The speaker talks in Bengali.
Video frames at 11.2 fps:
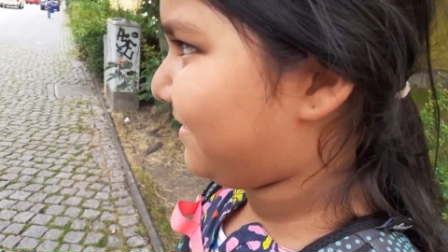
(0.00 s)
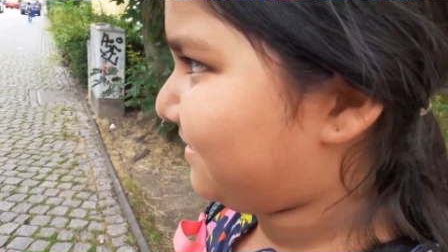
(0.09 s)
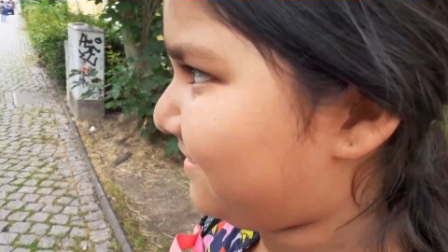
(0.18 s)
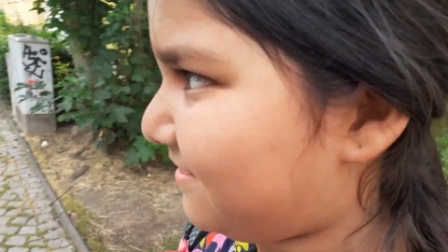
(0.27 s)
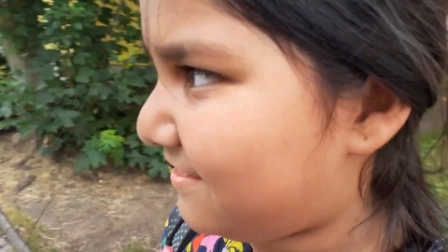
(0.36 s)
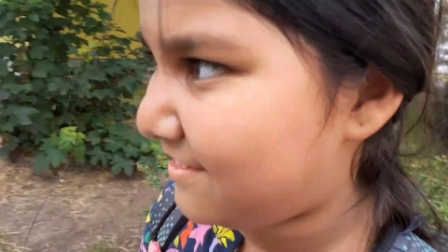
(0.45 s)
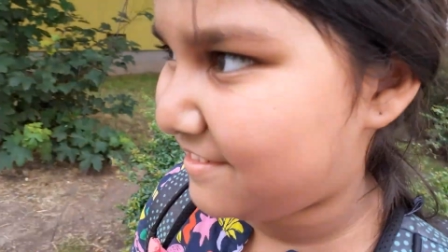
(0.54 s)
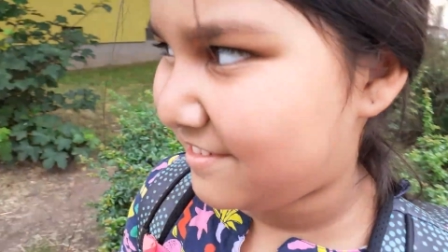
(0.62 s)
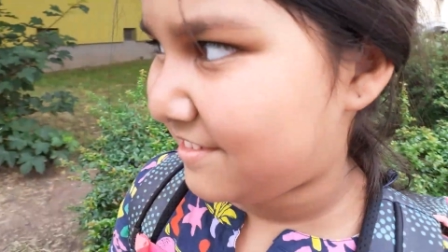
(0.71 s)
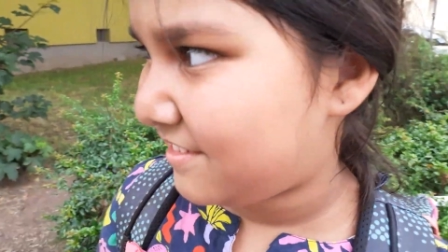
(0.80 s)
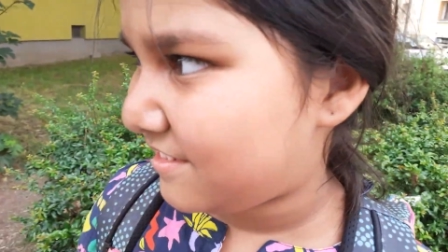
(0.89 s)
দুইবার
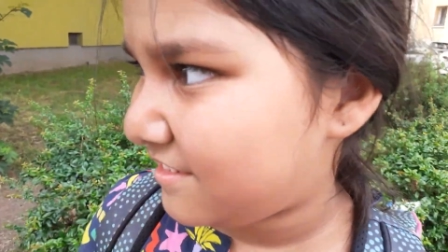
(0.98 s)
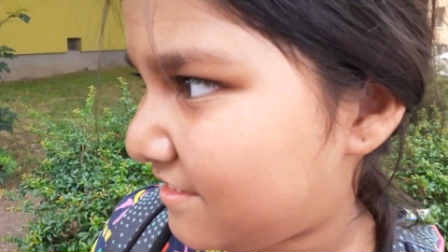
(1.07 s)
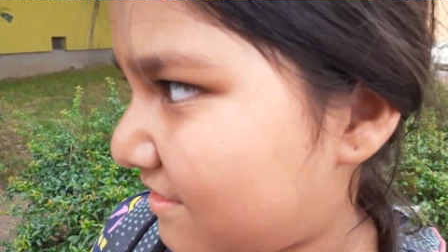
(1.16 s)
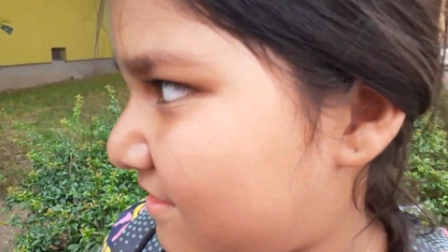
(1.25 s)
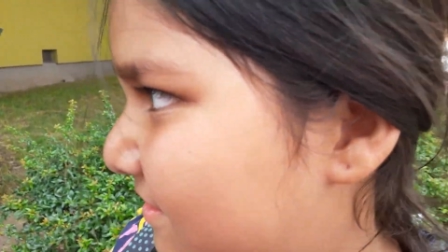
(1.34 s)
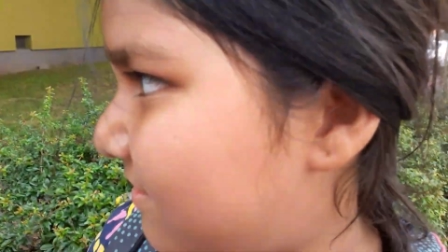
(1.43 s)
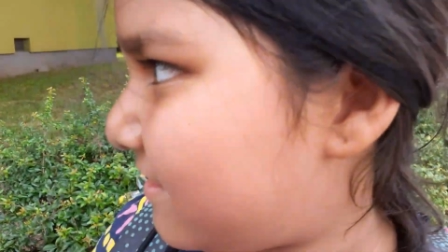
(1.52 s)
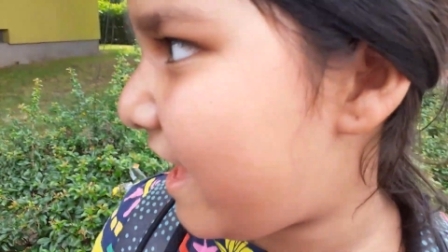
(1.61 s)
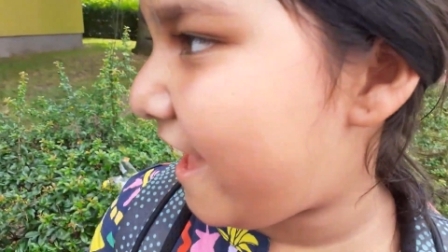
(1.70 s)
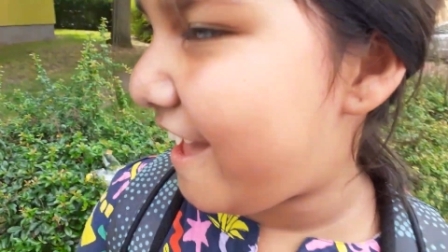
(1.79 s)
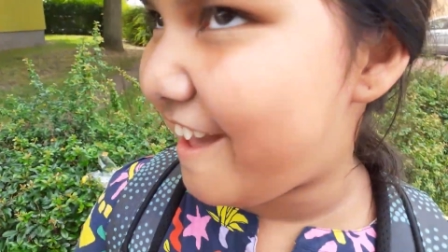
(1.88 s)
কান্না করেছো হ্যাঁ।
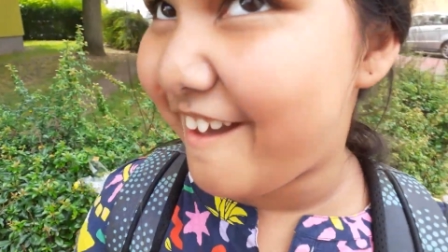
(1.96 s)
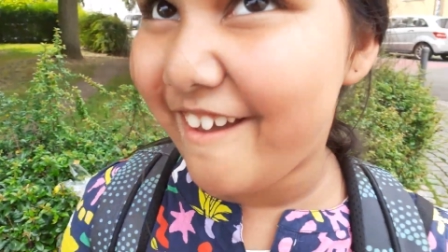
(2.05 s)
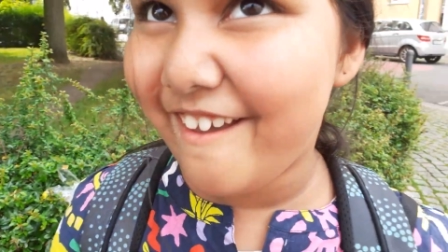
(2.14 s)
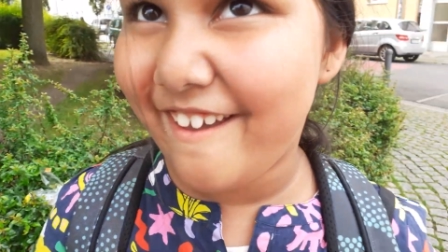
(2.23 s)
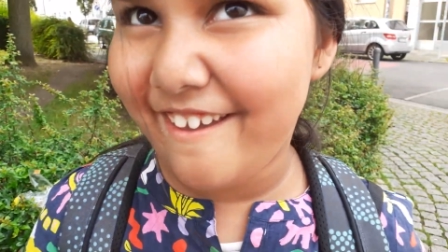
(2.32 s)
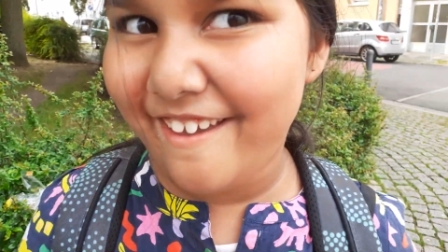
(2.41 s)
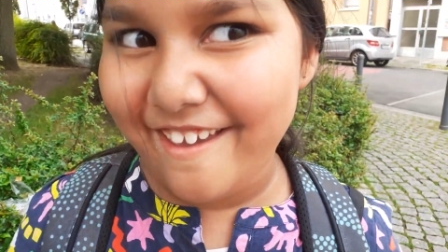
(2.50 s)
কেন